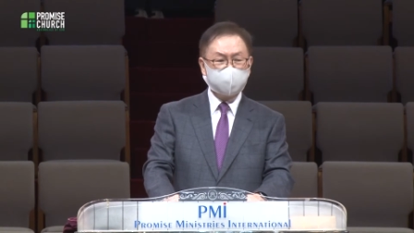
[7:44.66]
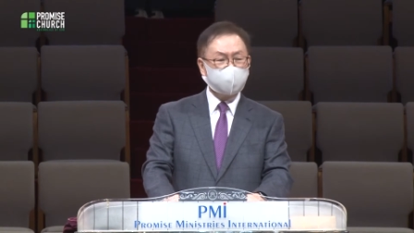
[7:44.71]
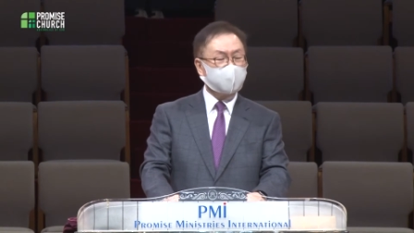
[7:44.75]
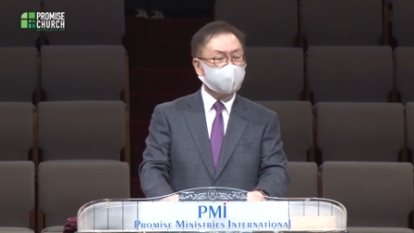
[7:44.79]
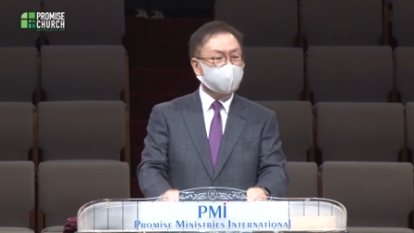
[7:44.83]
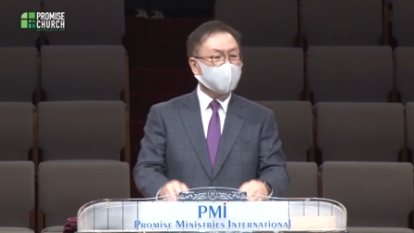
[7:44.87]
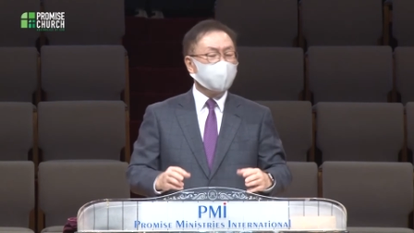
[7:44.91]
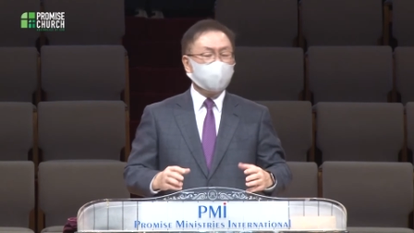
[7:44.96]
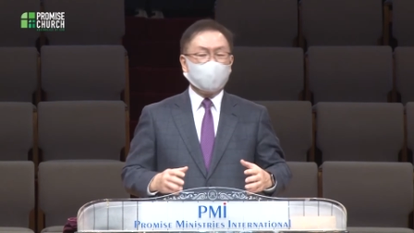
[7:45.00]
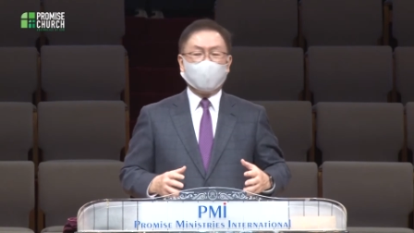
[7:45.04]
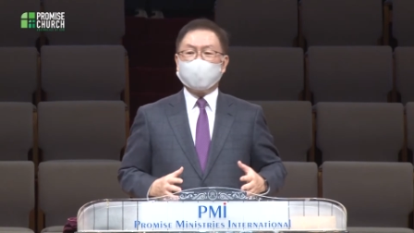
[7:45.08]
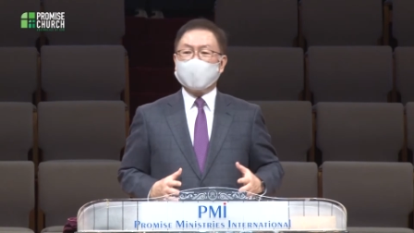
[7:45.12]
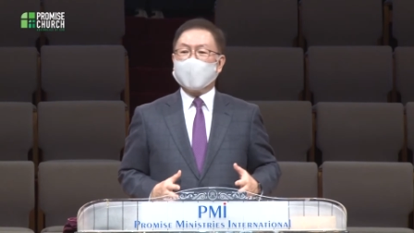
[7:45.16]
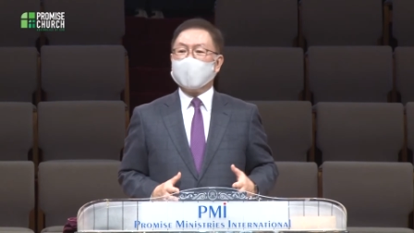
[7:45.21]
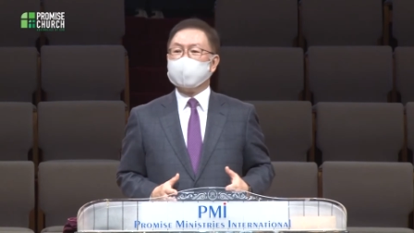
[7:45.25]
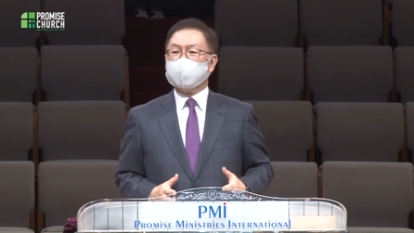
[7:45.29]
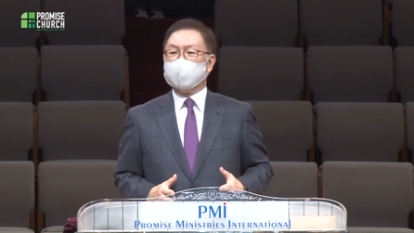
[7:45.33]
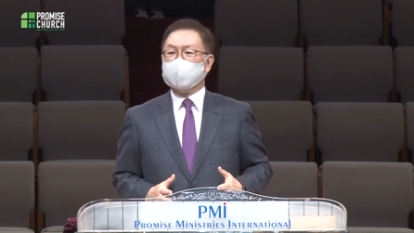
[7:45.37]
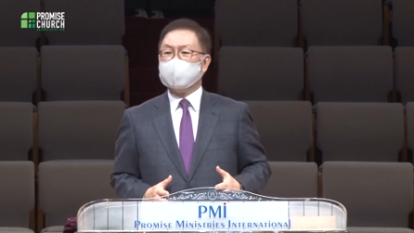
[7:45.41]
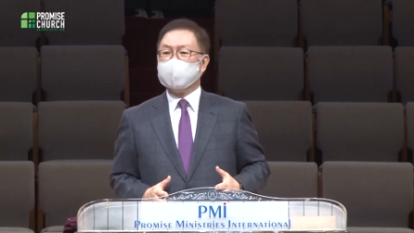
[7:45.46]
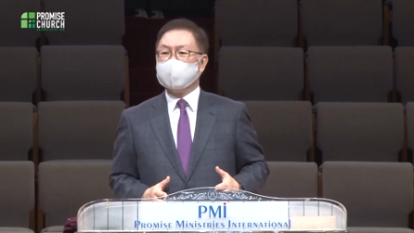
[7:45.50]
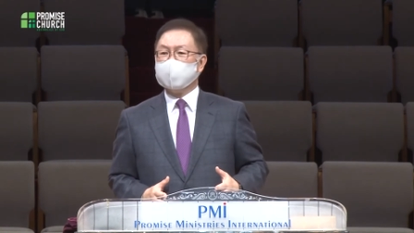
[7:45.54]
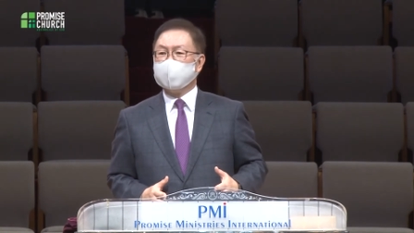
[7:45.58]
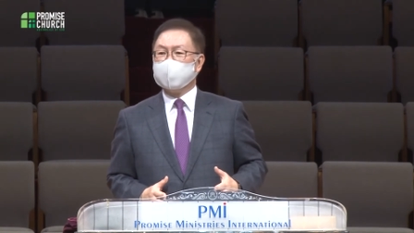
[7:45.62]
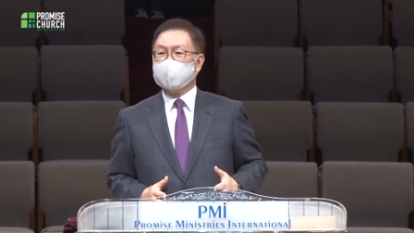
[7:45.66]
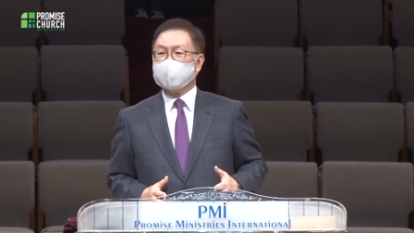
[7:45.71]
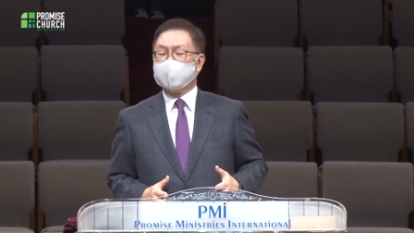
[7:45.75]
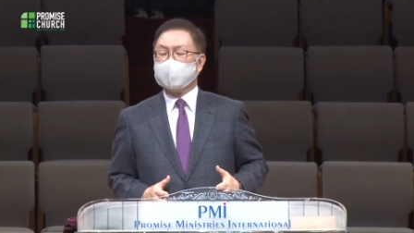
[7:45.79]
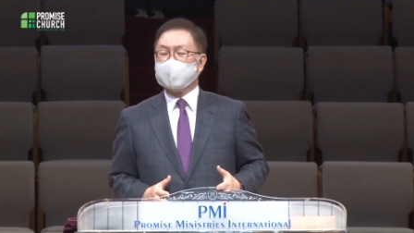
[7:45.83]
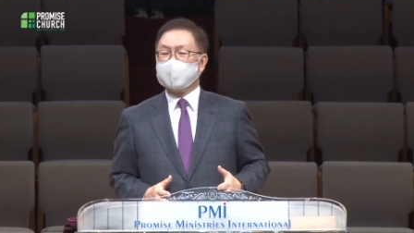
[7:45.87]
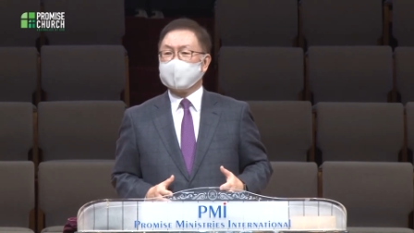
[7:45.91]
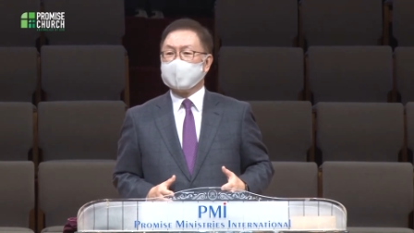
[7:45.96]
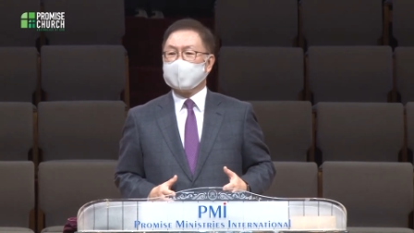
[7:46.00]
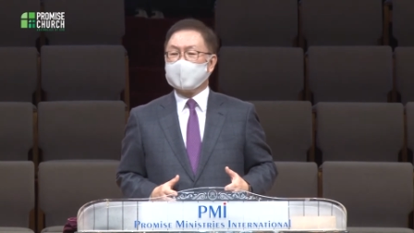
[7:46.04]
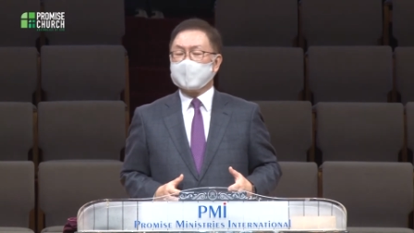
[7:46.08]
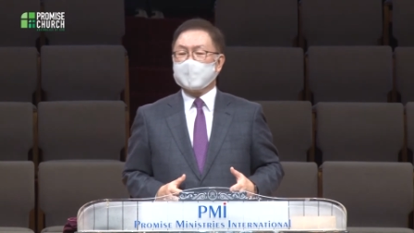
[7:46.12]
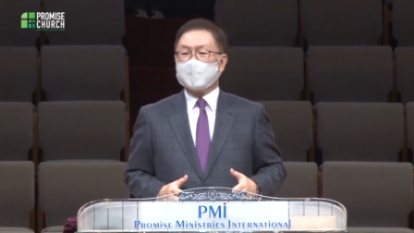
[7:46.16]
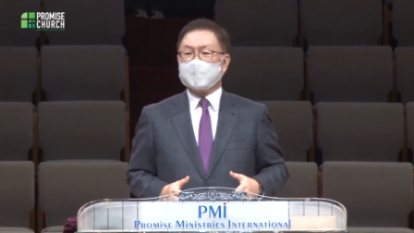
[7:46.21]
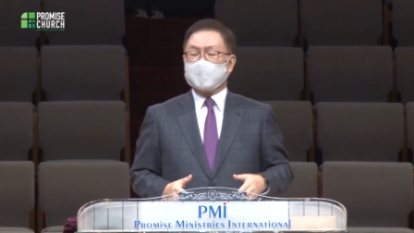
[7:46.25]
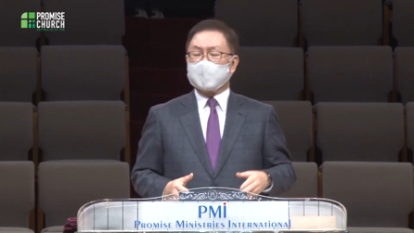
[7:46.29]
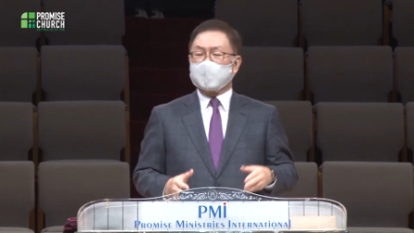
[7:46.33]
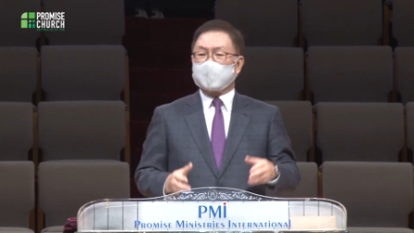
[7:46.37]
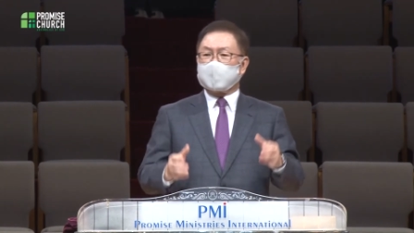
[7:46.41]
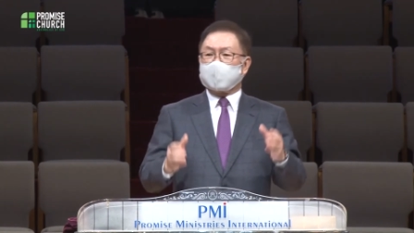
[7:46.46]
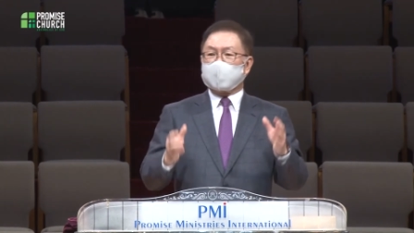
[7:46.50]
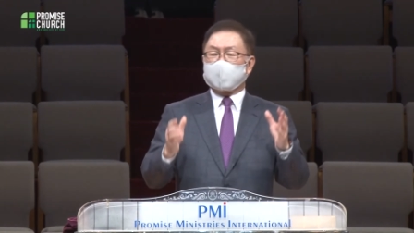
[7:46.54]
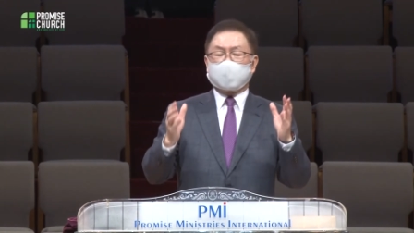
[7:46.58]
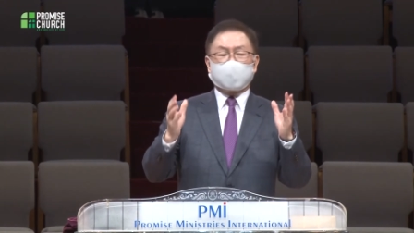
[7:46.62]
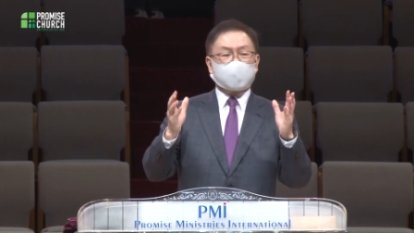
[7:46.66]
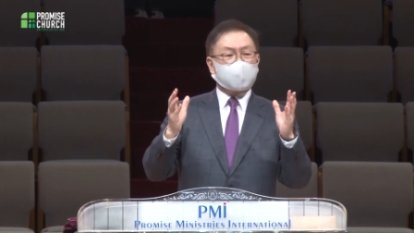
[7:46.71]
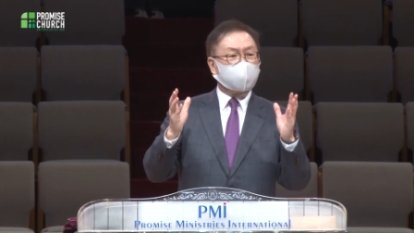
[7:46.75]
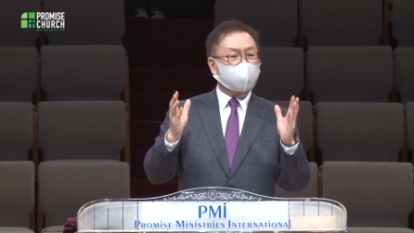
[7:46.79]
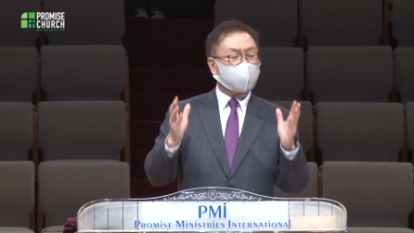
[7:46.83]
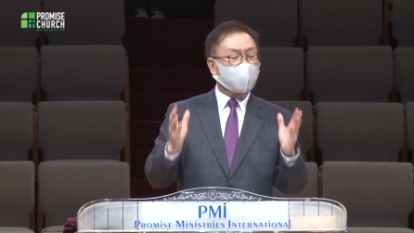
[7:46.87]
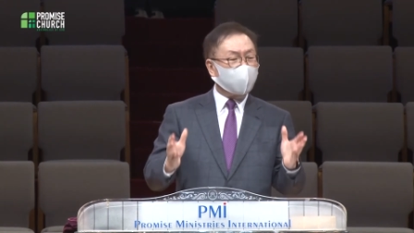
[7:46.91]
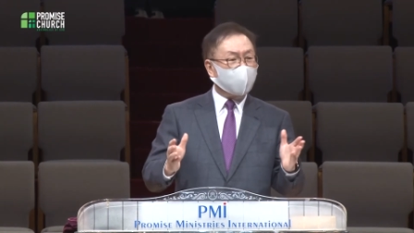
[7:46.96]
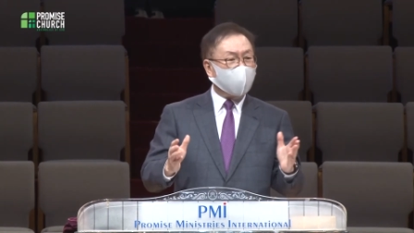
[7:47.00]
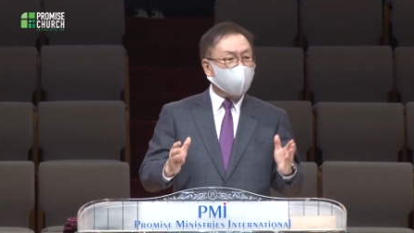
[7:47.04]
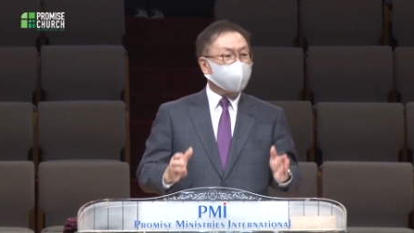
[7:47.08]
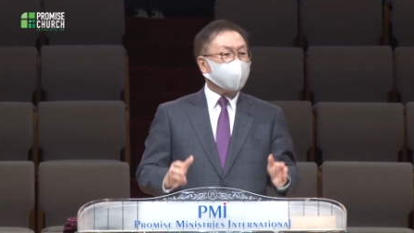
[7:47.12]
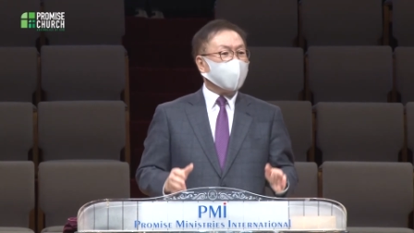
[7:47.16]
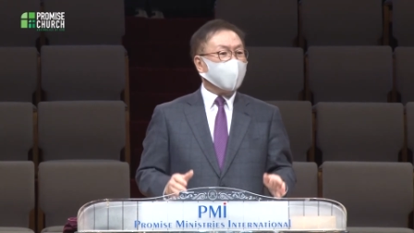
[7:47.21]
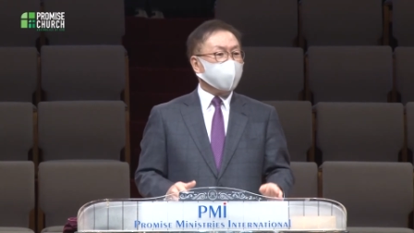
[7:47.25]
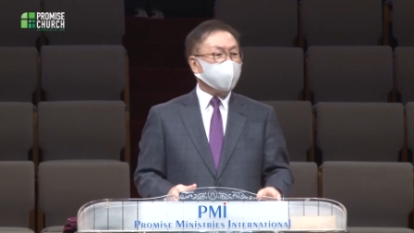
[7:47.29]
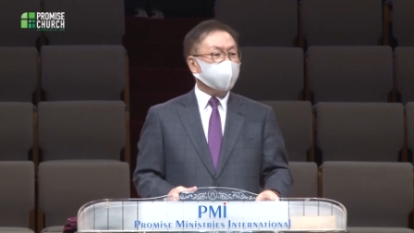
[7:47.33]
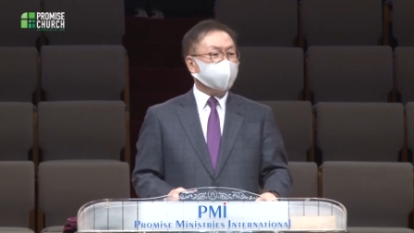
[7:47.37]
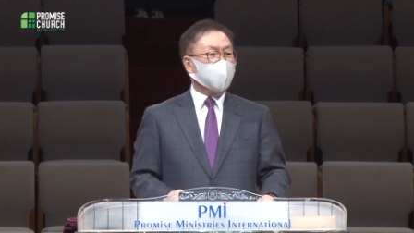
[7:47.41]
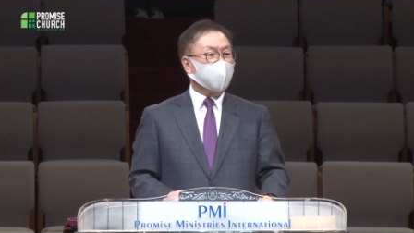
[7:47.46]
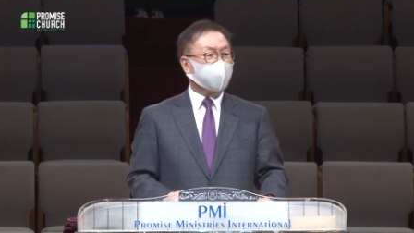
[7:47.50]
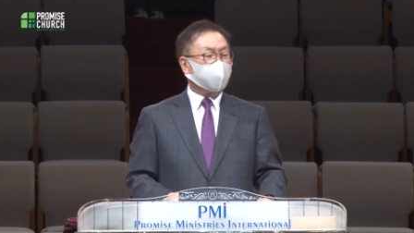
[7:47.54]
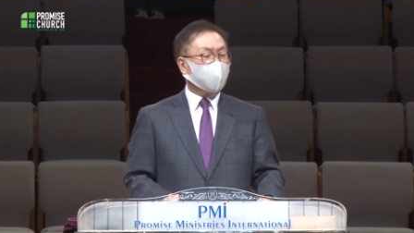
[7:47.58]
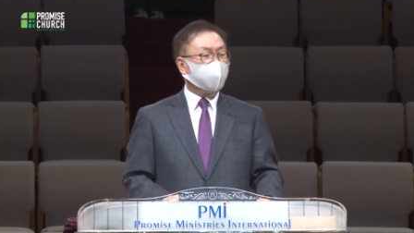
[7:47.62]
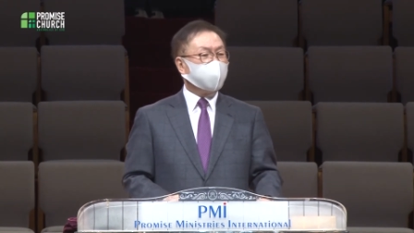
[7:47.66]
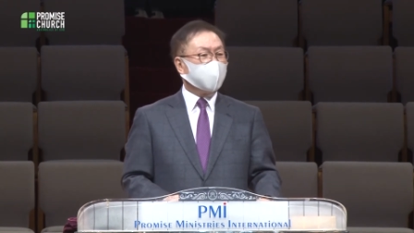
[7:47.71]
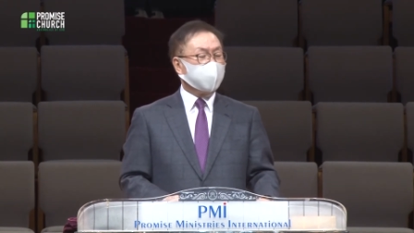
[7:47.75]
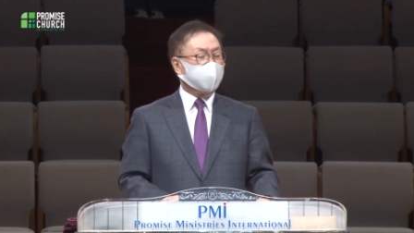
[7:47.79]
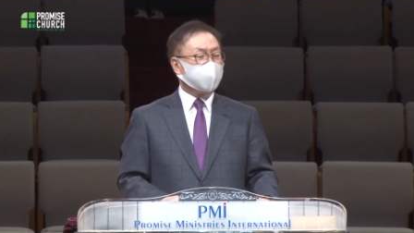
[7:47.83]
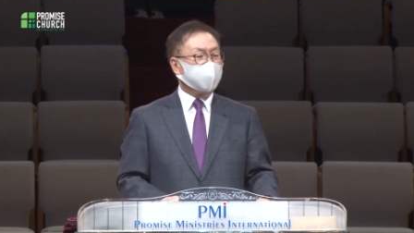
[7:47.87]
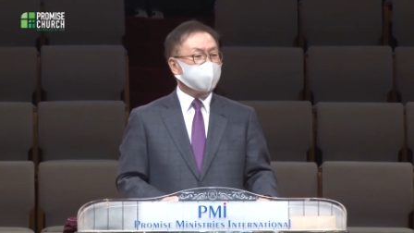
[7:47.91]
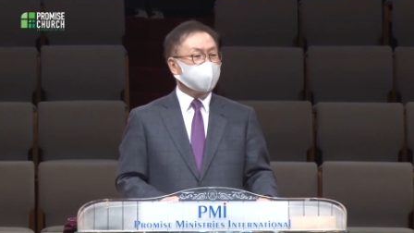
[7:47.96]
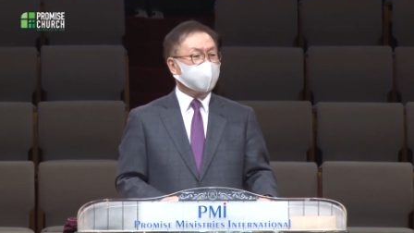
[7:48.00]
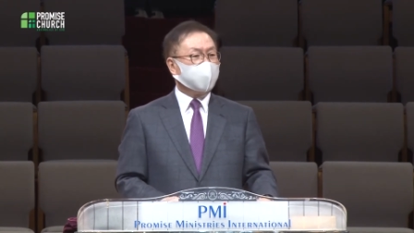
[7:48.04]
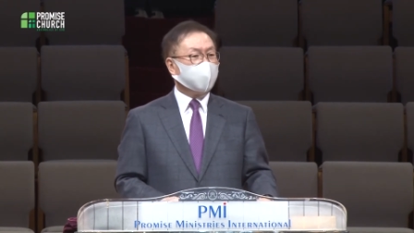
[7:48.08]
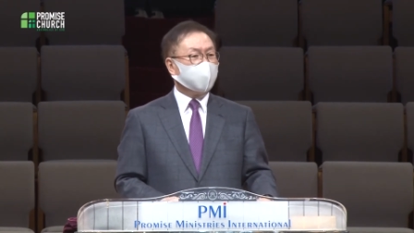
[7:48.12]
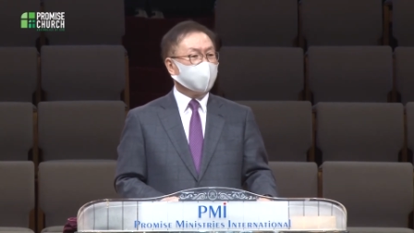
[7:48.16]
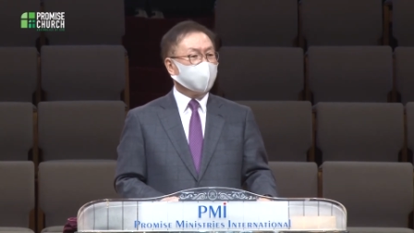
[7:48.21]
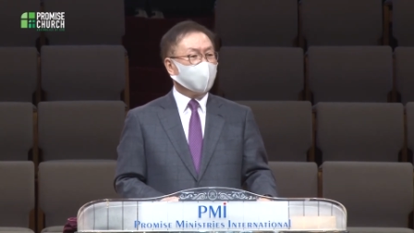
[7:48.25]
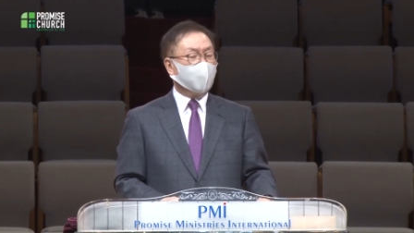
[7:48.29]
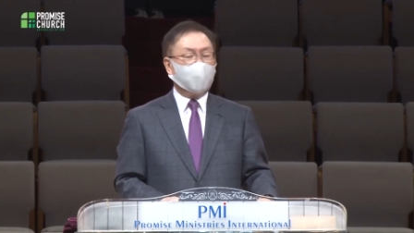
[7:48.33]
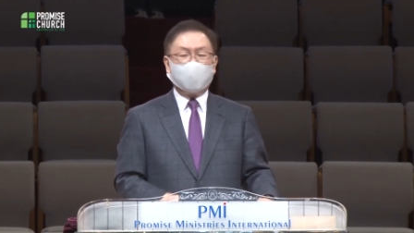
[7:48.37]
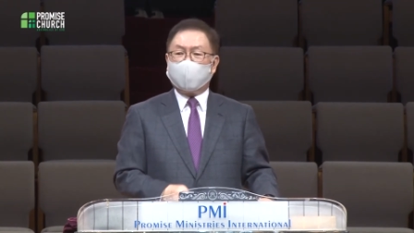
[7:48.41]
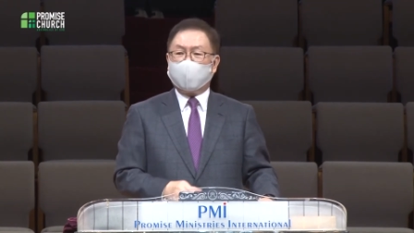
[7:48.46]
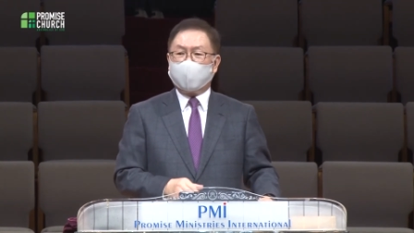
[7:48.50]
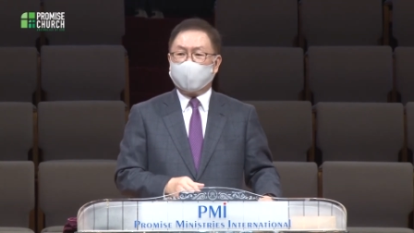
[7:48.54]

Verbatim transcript: 근데 요나는 그런 하나님을 보면서